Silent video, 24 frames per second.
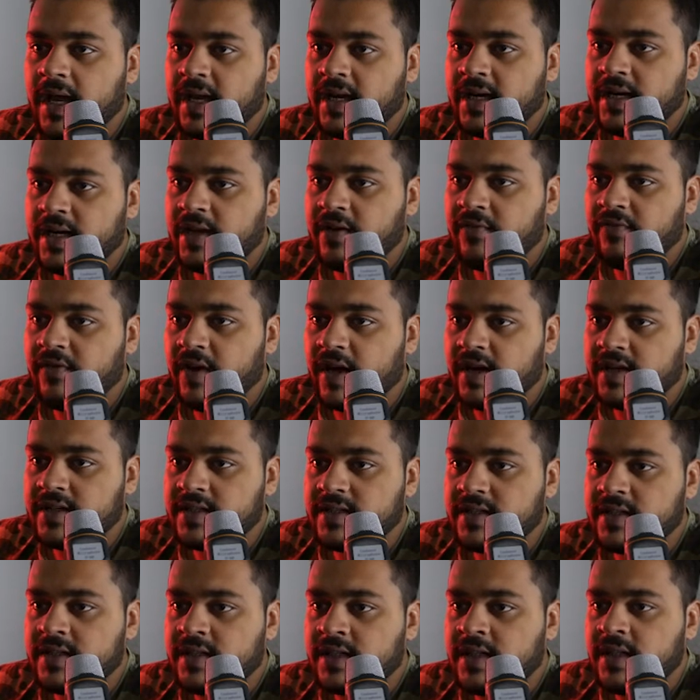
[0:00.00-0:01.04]
करने इफ़ेक्ट्स
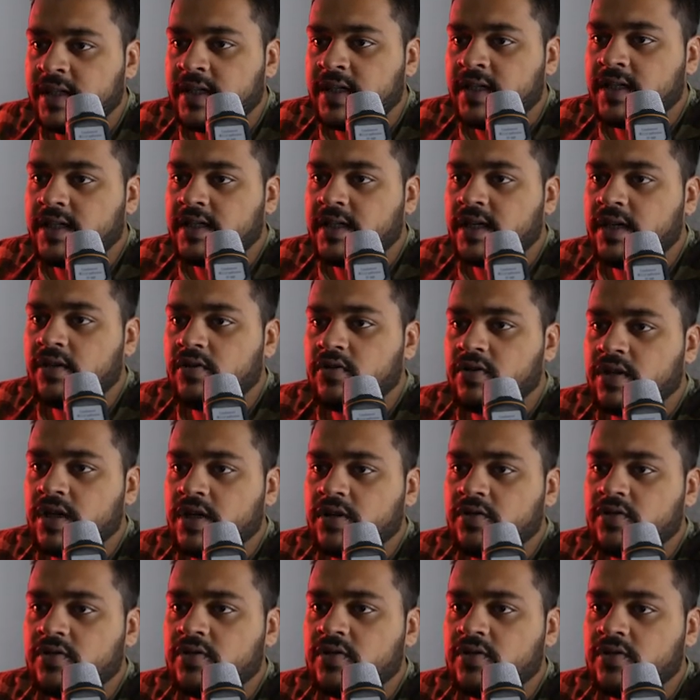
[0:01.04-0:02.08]
ठीक हो गया
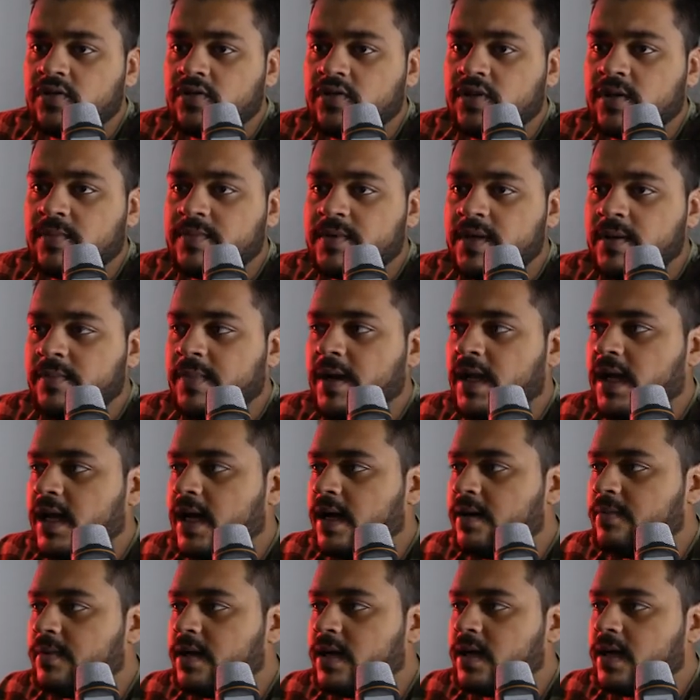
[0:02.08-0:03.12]
दोस्तों तो सबसे पहले
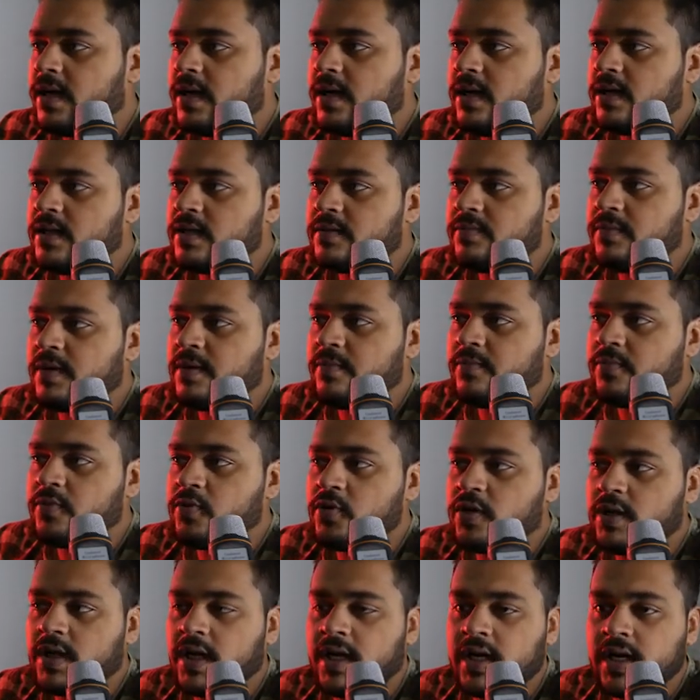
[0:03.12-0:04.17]
हमें इसमें इम्पोर्ट
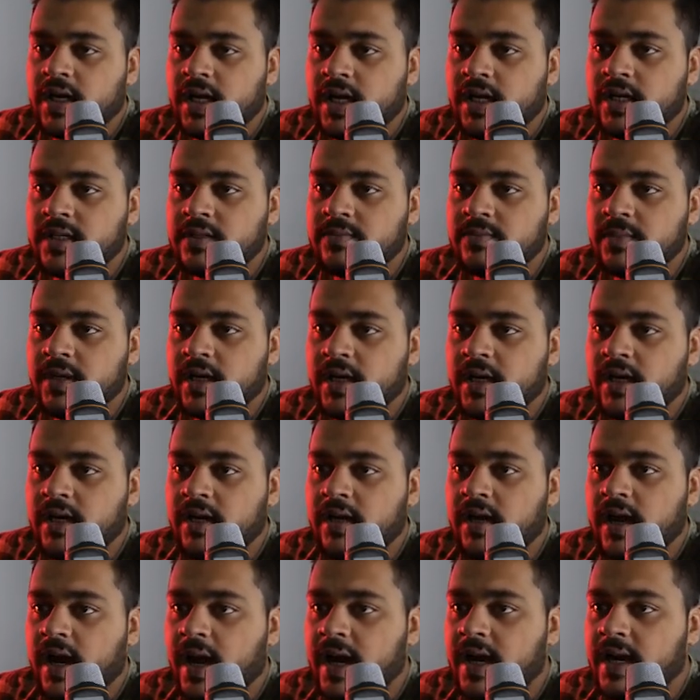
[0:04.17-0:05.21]
करना है इसमें
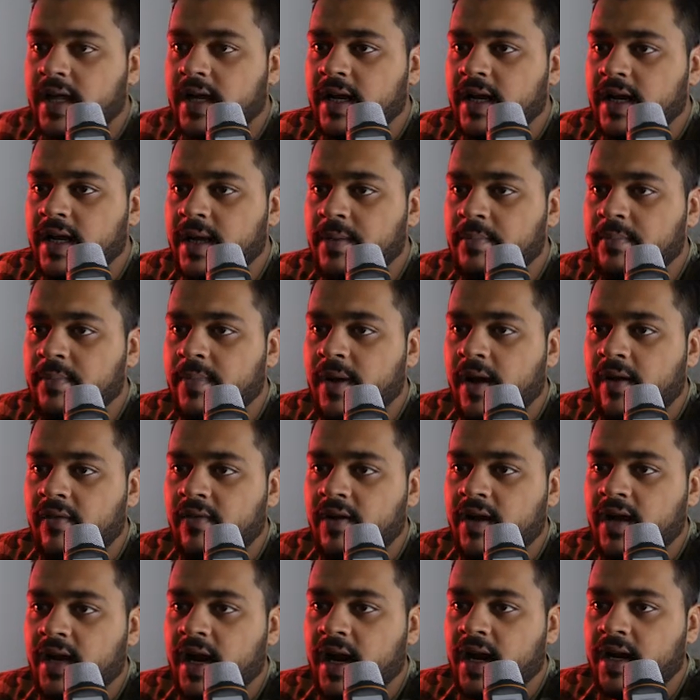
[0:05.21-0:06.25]
ऐड करना है बेवल
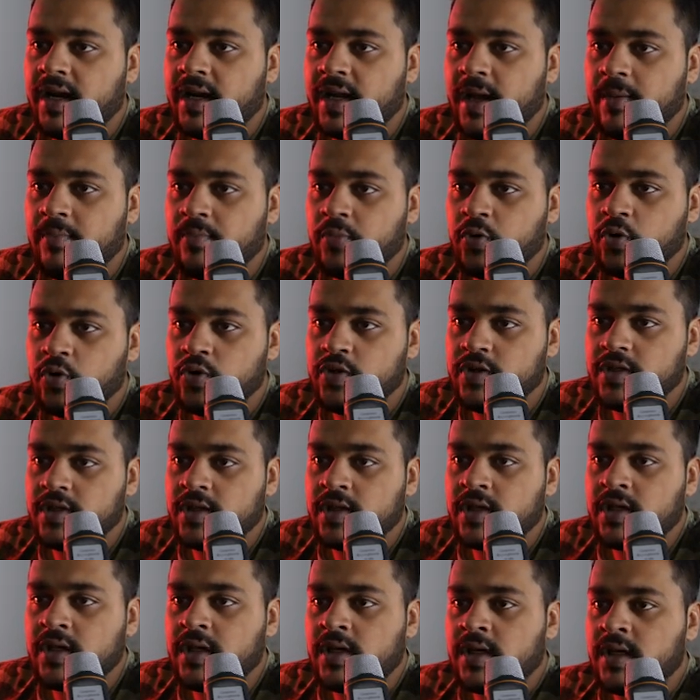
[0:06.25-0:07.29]
एंड एम्बोज़
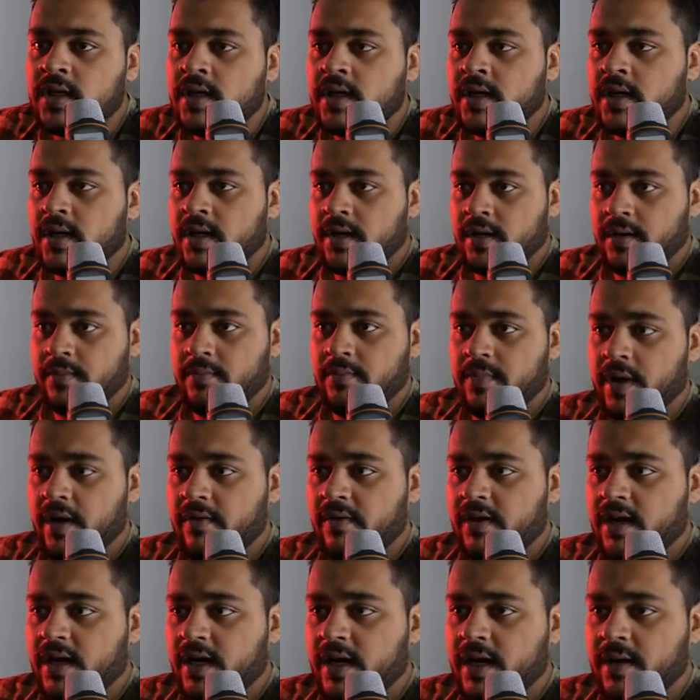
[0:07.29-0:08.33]
बेवल
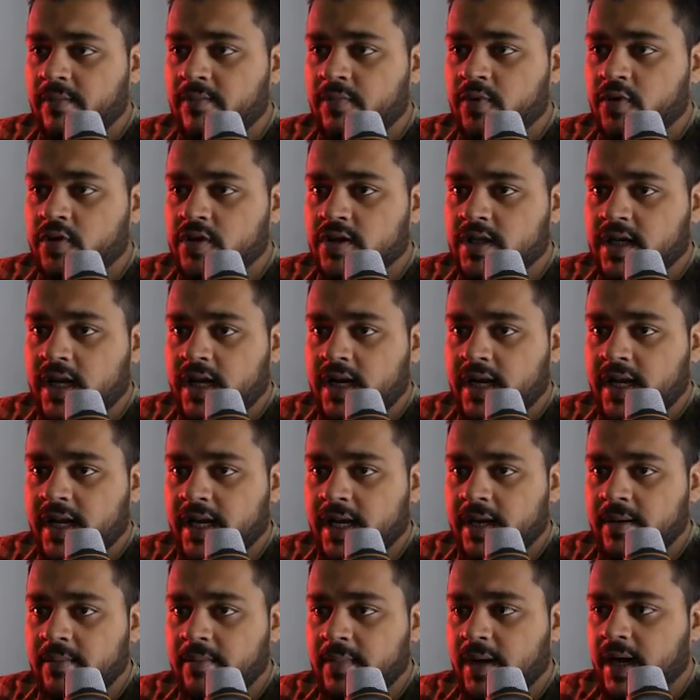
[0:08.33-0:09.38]
एंड एम्बोस करने के
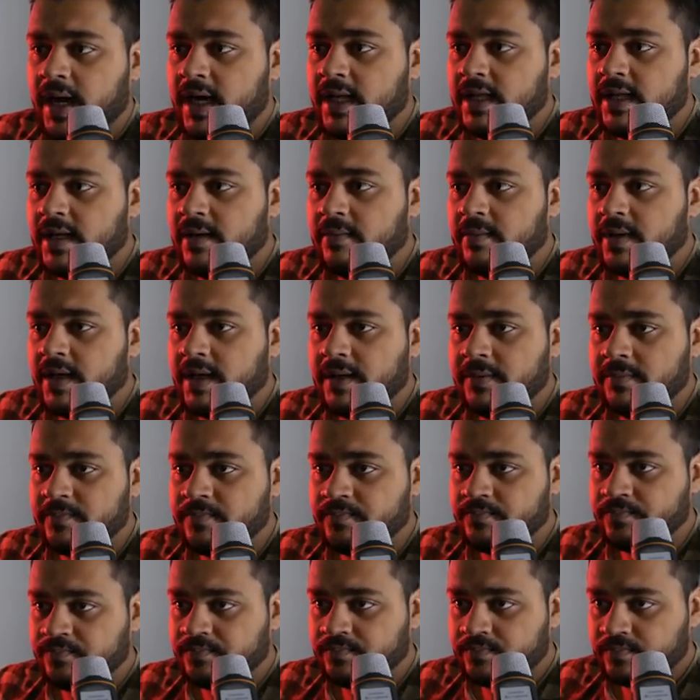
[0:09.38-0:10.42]
बाद हमें
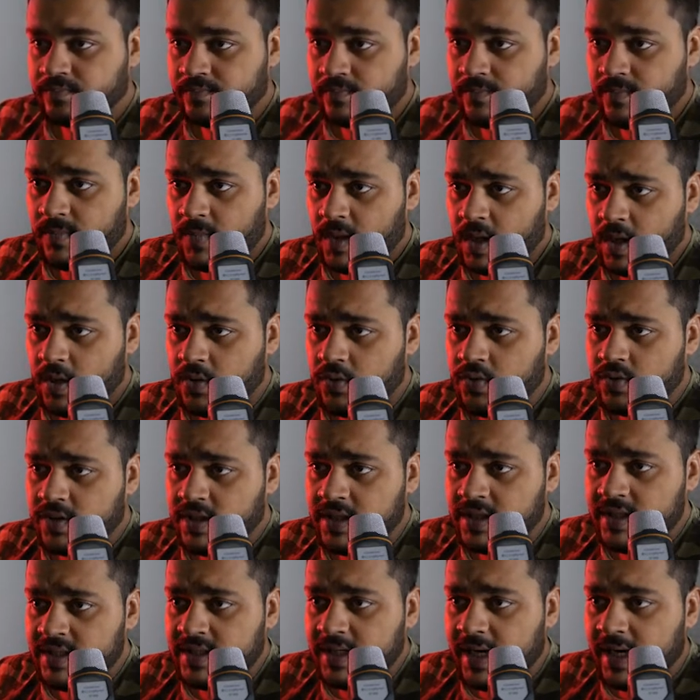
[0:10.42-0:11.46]
उसकी
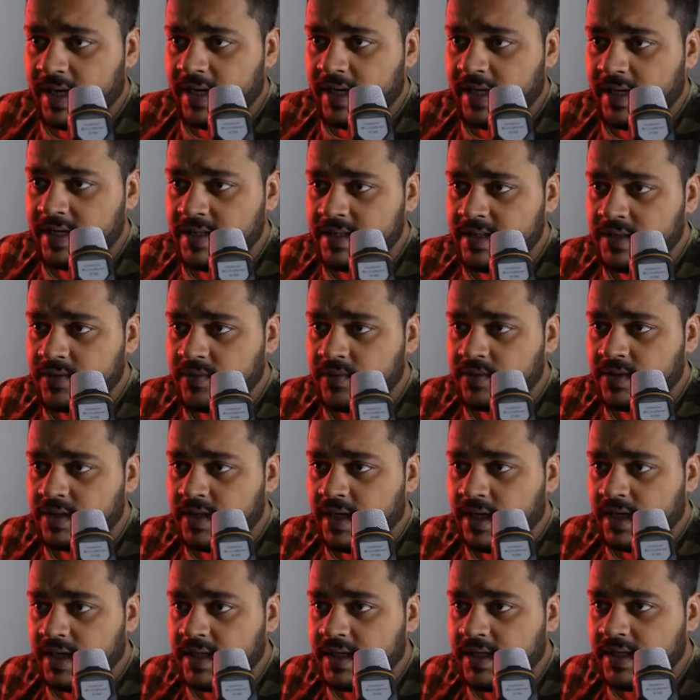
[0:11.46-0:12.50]
सेटिंग्स कुछ
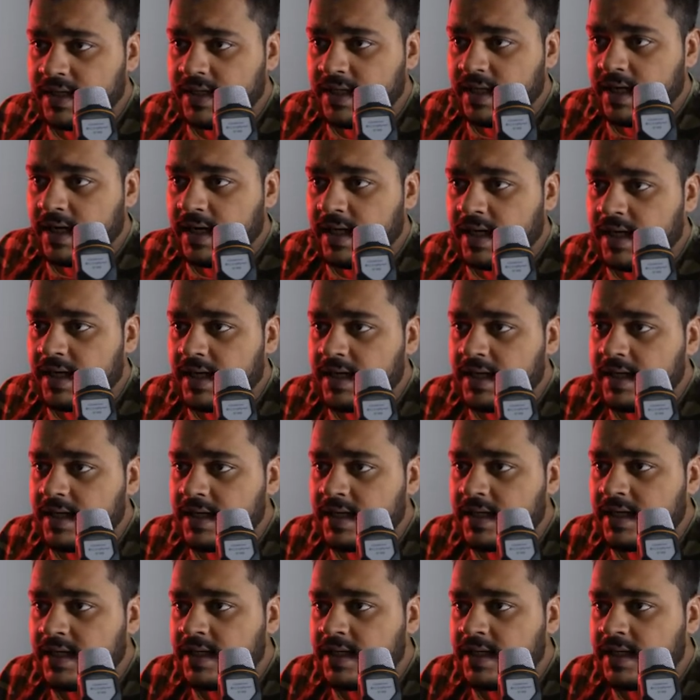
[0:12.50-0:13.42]
रखनी है